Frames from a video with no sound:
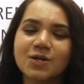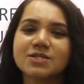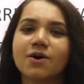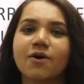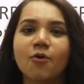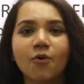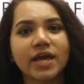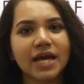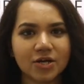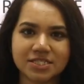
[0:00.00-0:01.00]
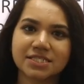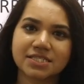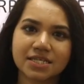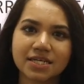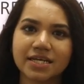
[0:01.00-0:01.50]
সো ওই
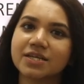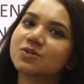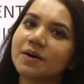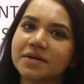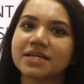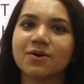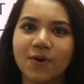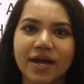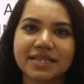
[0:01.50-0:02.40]
কনসিডিউশনটাই কিন্তু আমাদের হয়ে